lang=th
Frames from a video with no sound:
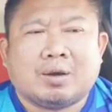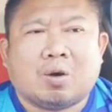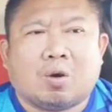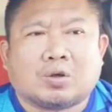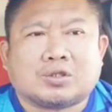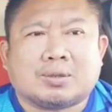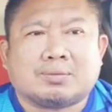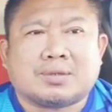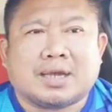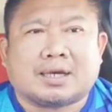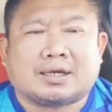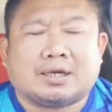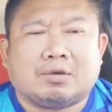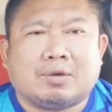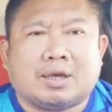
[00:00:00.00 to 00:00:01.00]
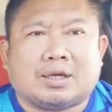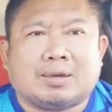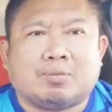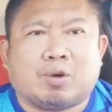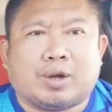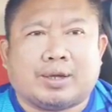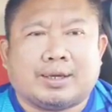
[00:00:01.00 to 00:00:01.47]
267 ที่เวที
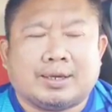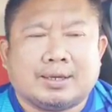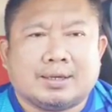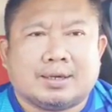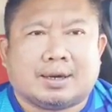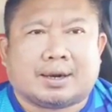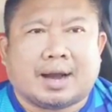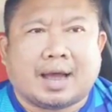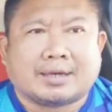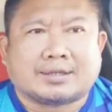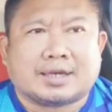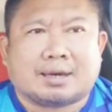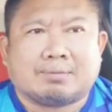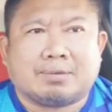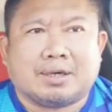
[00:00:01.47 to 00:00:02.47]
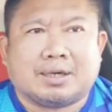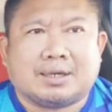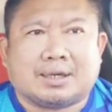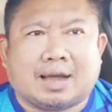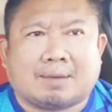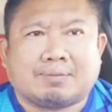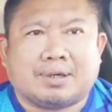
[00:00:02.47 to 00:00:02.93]
มวยราชดำเนิน
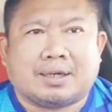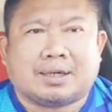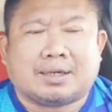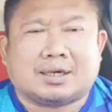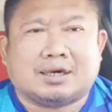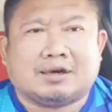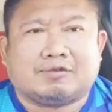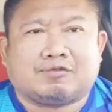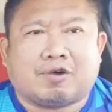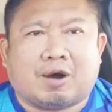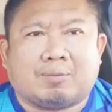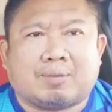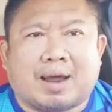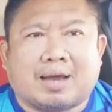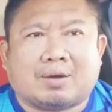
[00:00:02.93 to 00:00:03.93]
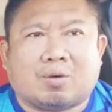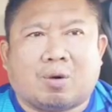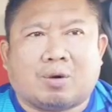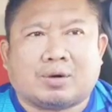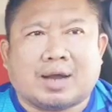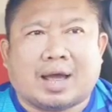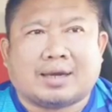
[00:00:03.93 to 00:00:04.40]
นะครับ นี่คือฟอร์มหลังขอ
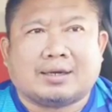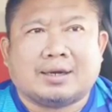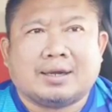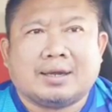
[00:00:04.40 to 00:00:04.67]
งด้าน